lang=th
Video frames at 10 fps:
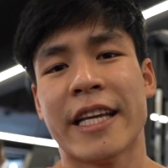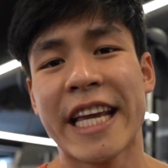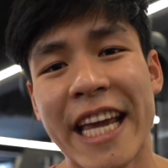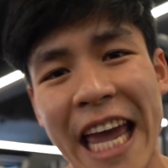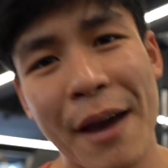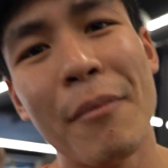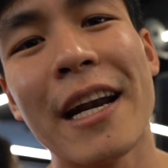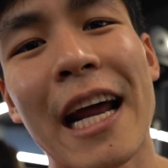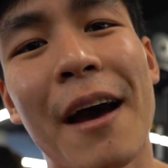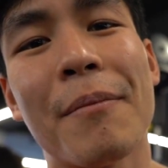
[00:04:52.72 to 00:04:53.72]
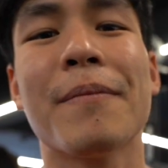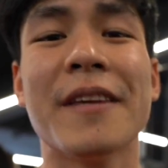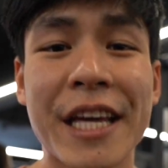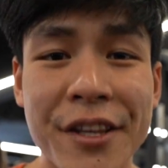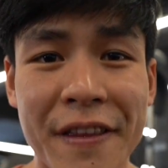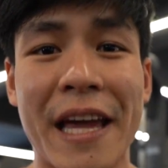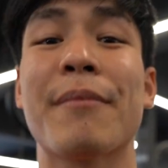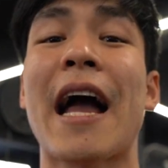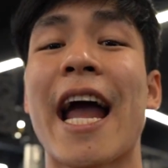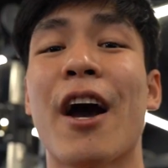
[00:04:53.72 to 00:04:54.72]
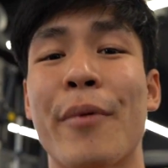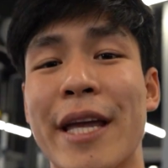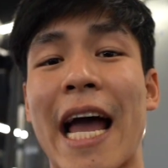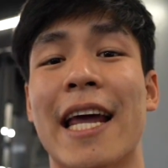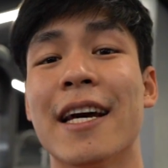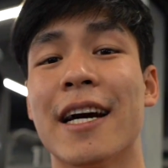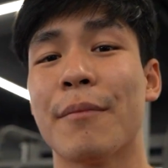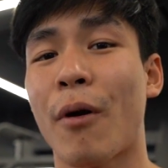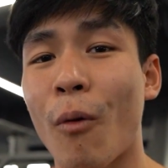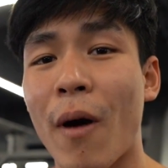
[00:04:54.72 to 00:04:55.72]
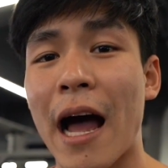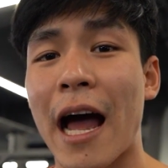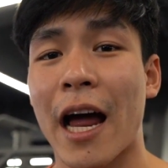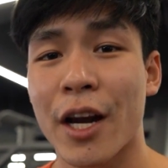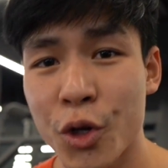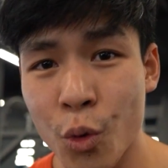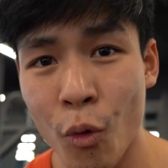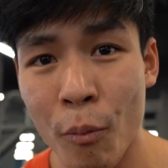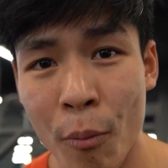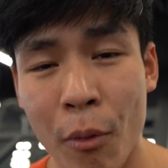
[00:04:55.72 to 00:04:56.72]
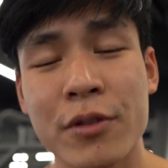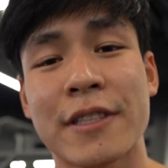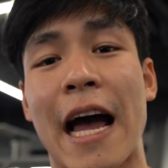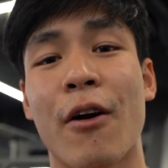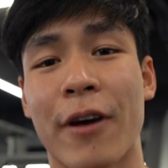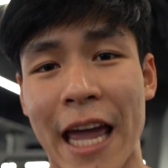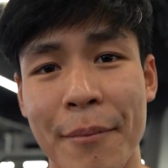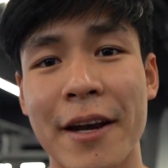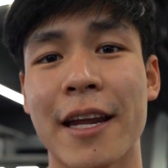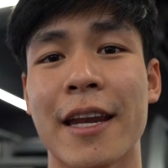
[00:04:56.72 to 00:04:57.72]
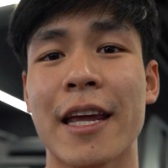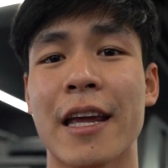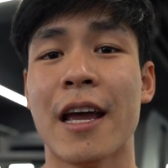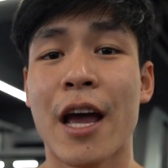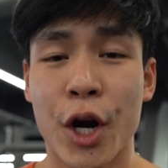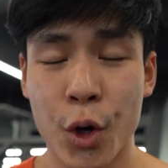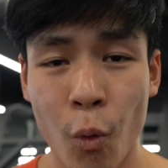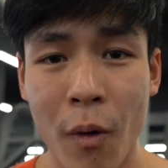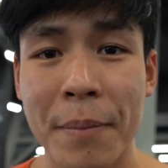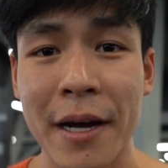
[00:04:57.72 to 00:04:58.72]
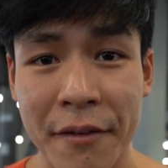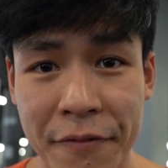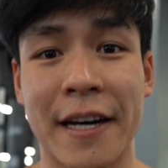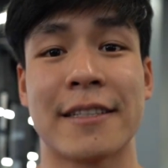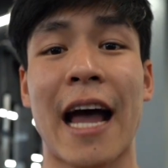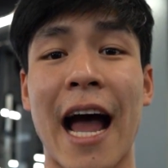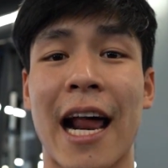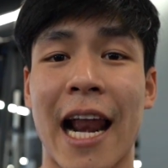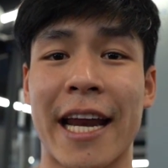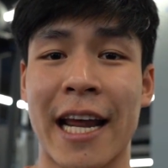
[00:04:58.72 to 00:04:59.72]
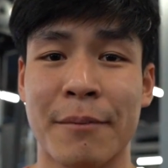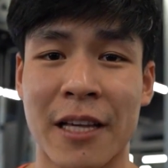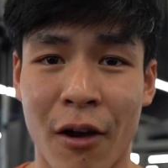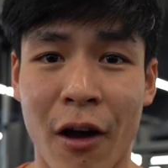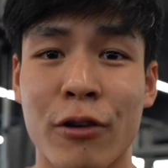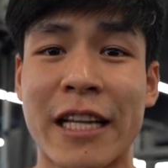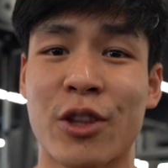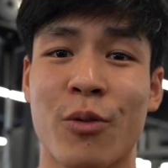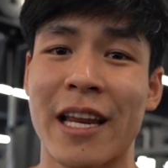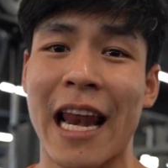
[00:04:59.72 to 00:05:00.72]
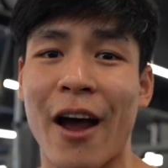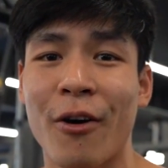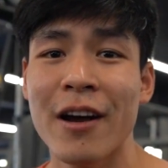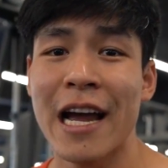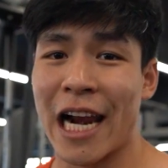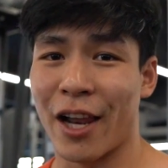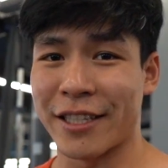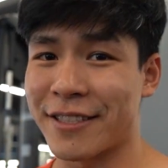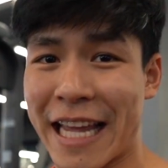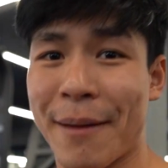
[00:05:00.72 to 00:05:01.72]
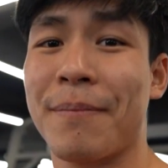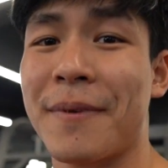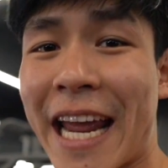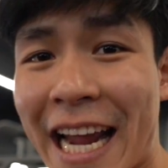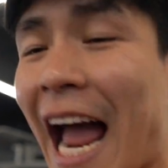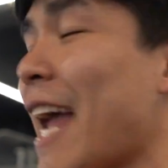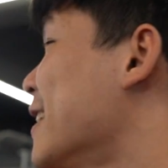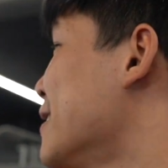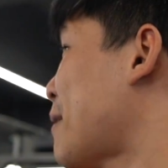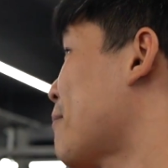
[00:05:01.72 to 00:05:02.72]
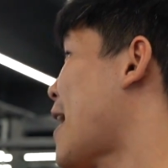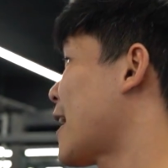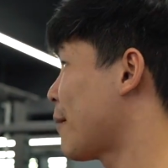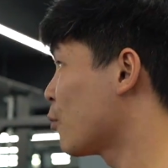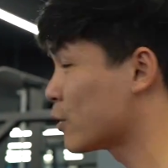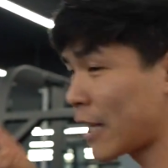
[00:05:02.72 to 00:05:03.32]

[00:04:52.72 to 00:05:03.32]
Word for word: ยิ่งเคเบิลนะครับ ยิ่งเซฟง่ายเข้าไปใหญ่เลยเพราะว่าดูมุมองศาของเคเบิลดีๆดูว่าเพื่อนฝึกท่าอะไรนะครับ ถ้าเราเข้าใจตรงนี้แล้ว เราจะเซฟได้ง่ายขึ้นมากๆนะครับดู